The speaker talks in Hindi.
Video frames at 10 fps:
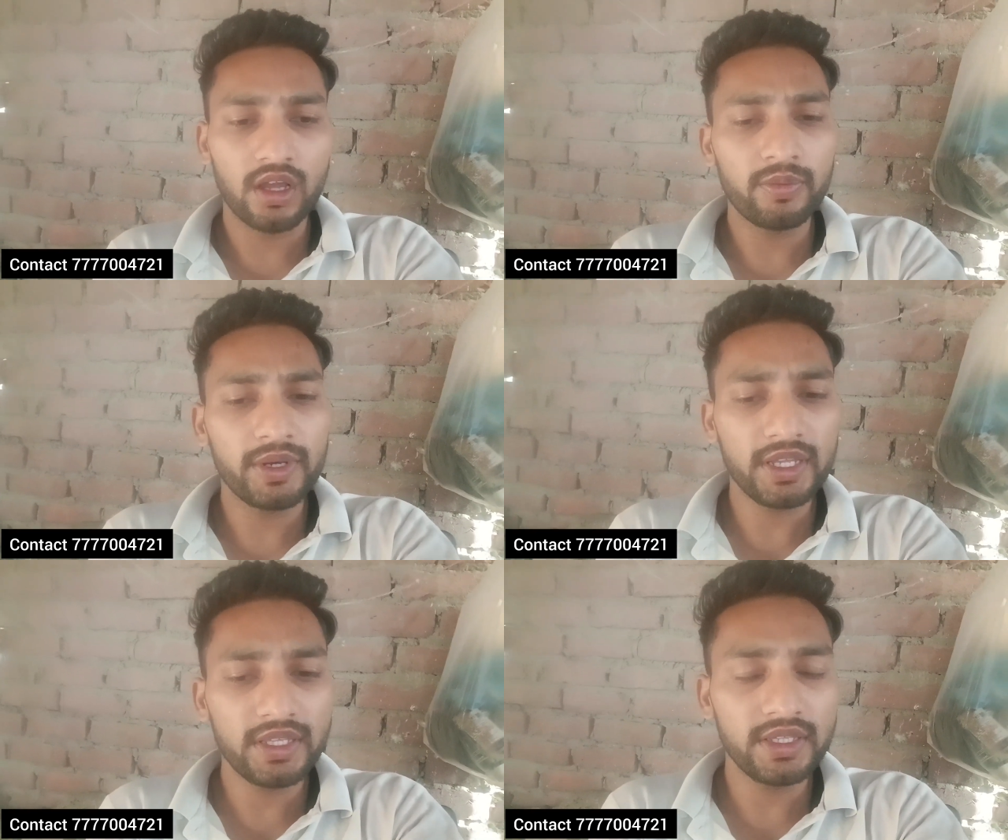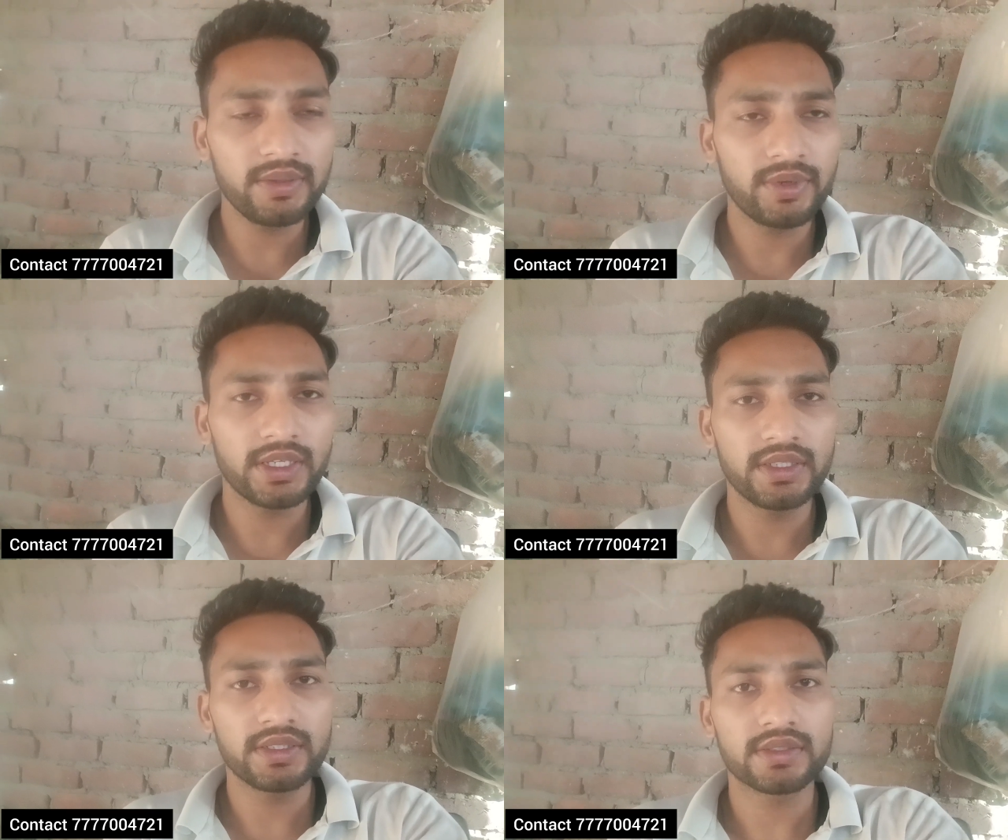आपने ये
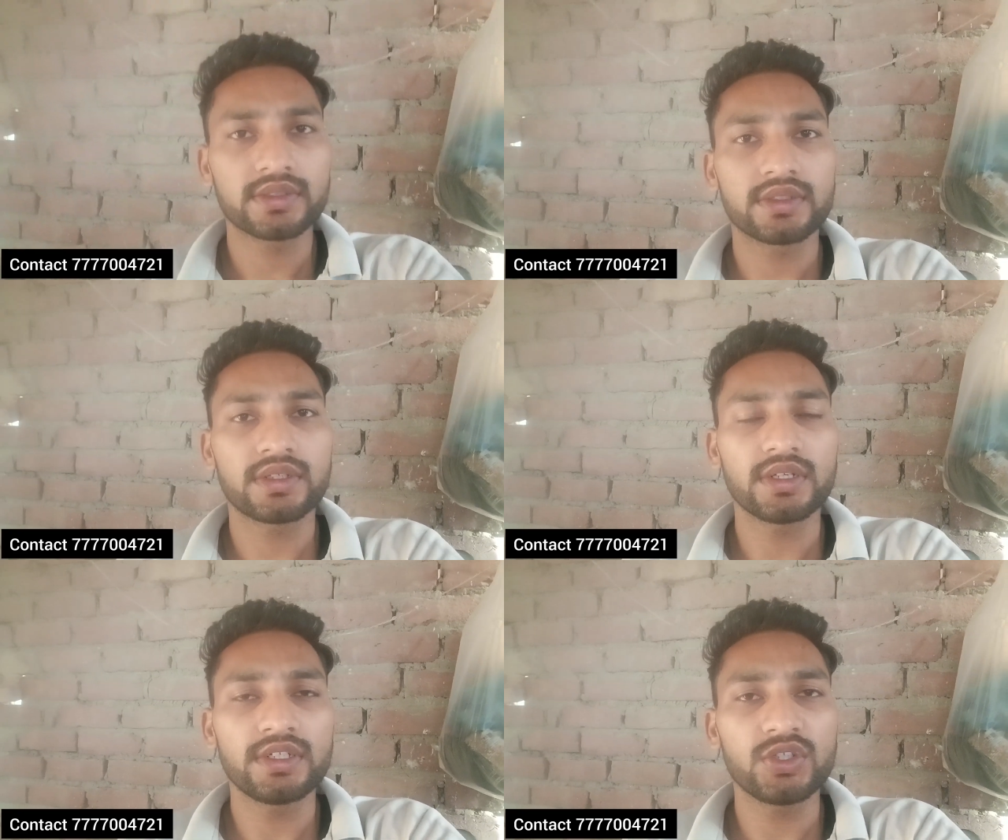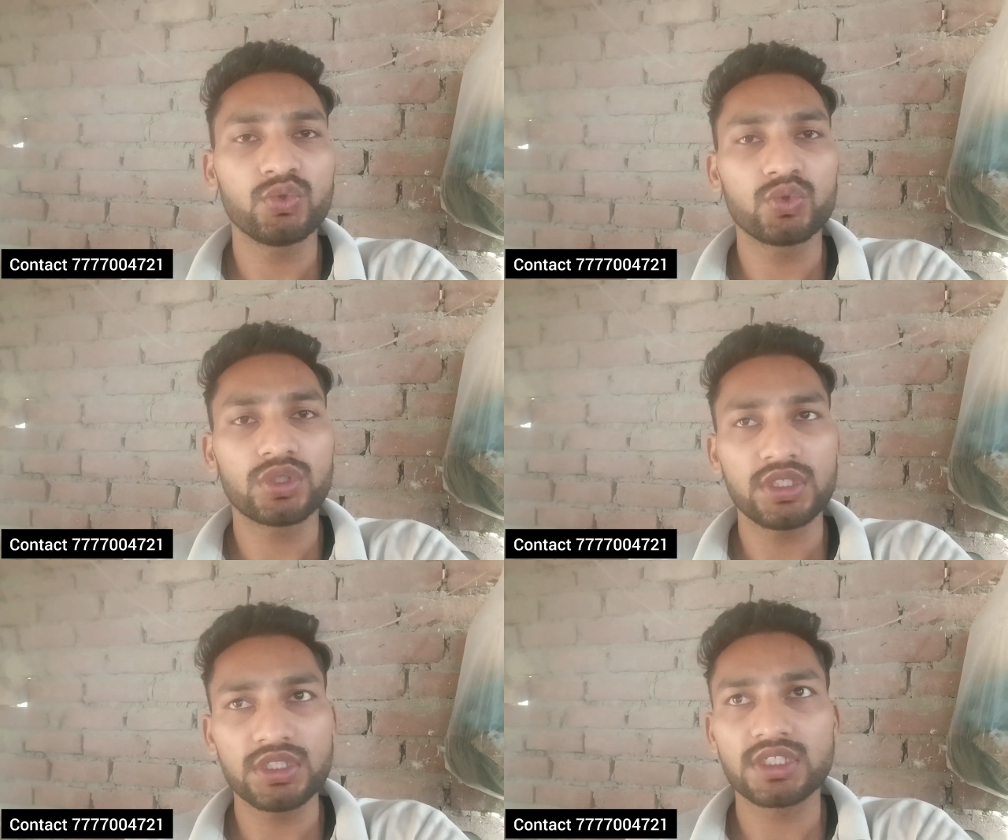भाई कंटिन्यू
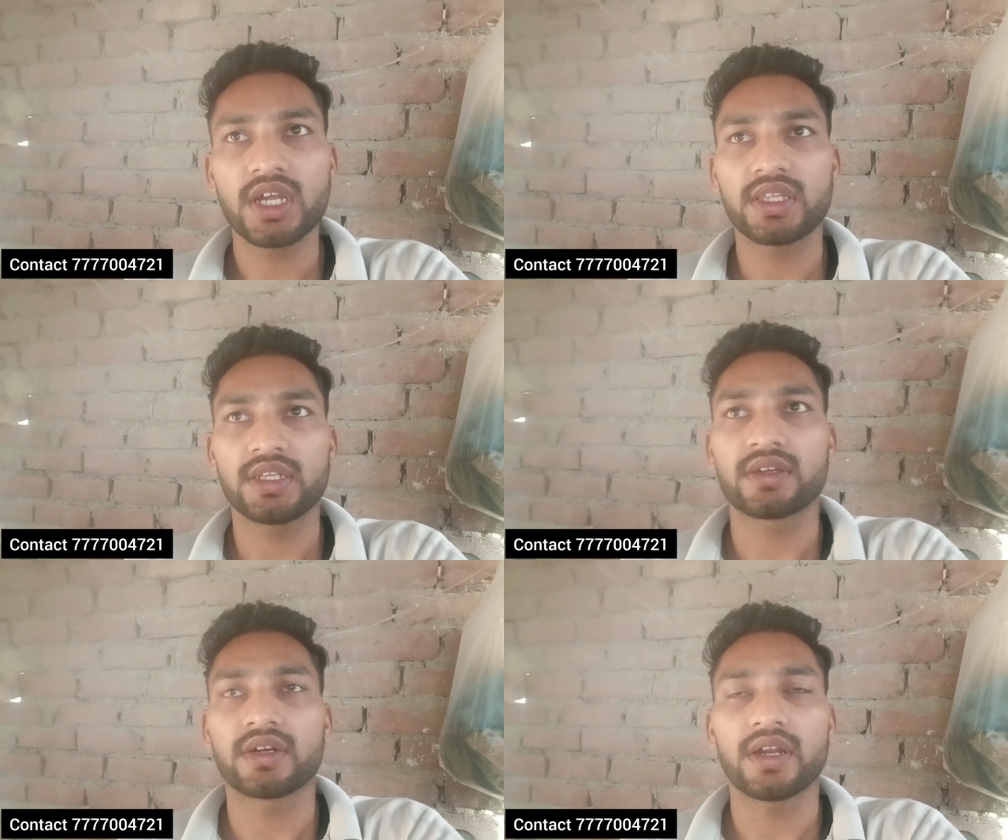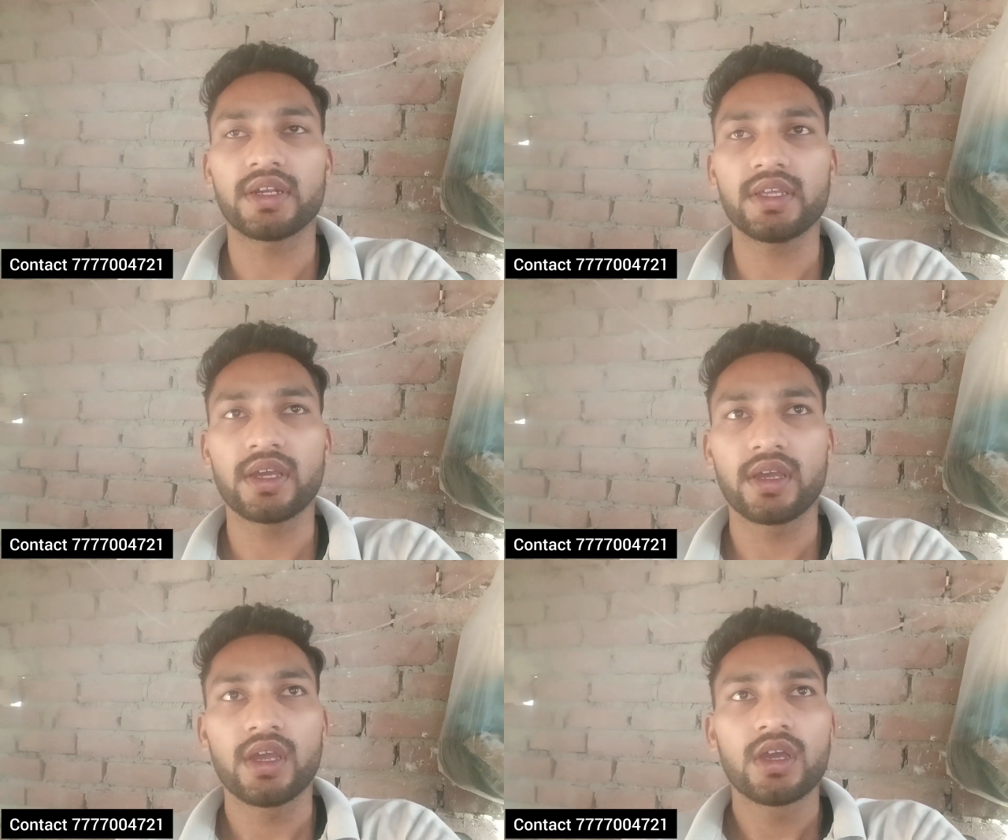तीन चार दिन करना ठीक है